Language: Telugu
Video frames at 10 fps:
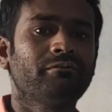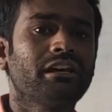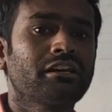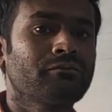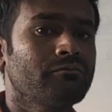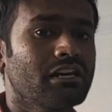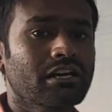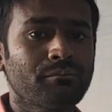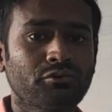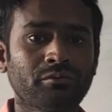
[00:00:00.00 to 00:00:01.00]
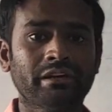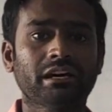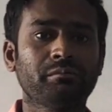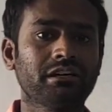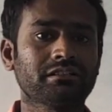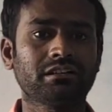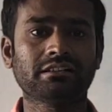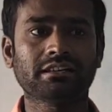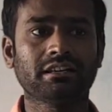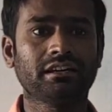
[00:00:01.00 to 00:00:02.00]
వెల్ వెల్కమ్ టు మైన్
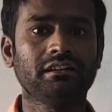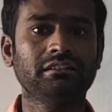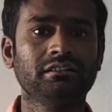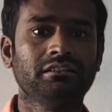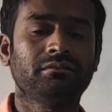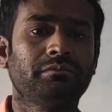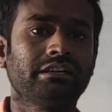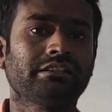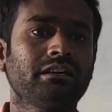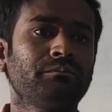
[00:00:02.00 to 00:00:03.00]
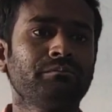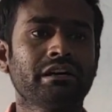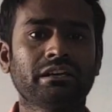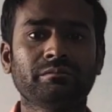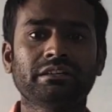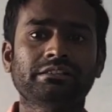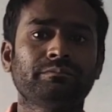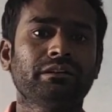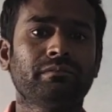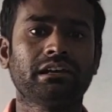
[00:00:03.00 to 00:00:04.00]
స్టార్ సర్కిల్ మై సెల్ఫ్ మై నేమ్ ఈజ్
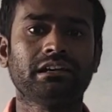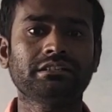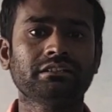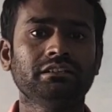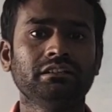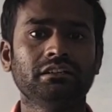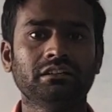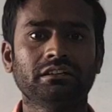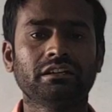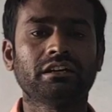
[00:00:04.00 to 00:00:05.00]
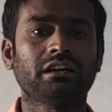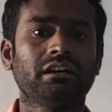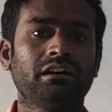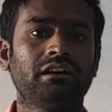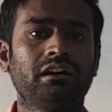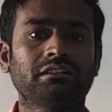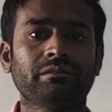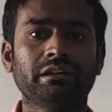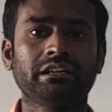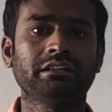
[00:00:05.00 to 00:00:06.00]
పి మల్లేష్ నేను ఇక్కడ
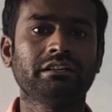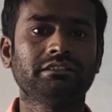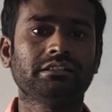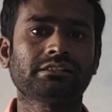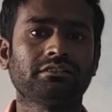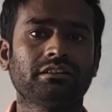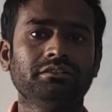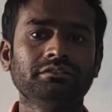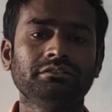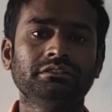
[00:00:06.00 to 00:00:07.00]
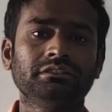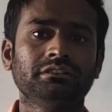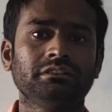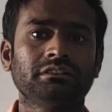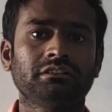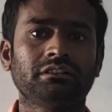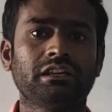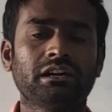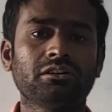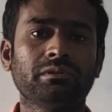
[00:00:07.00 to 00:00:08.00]
అర్థమెటిక్ టీచ్ చేస్తున్నాను
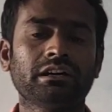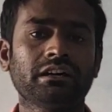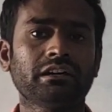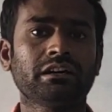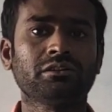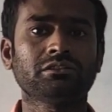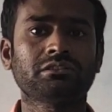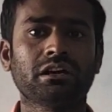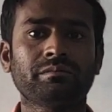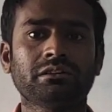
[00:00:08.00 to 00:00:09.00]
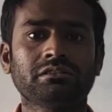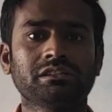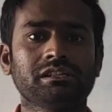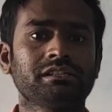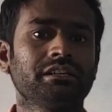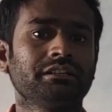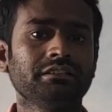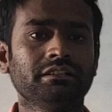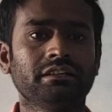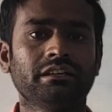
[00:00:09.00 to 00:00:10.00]
దానిలో భాగంగా ఈరోజు టాపిక్ వచ్చేసి
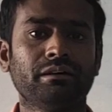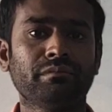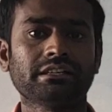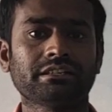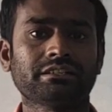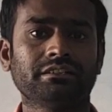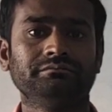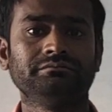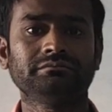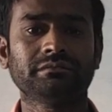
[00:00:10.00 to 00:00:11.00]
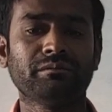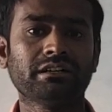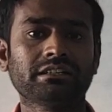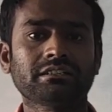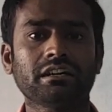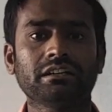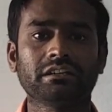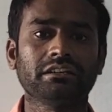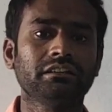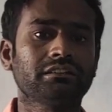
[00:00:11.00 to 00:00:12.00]
నెంబర్ సిస్టమ్ నెంబర్ సిస్టమ్ని
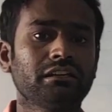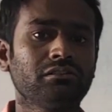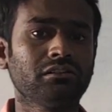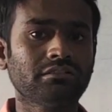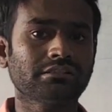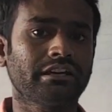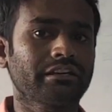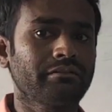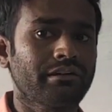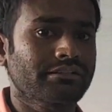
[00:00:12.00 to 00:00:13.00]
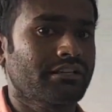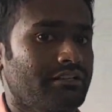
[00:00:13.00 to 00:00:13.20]
తెలుగులో సంఖ్యా వ్యవస్థ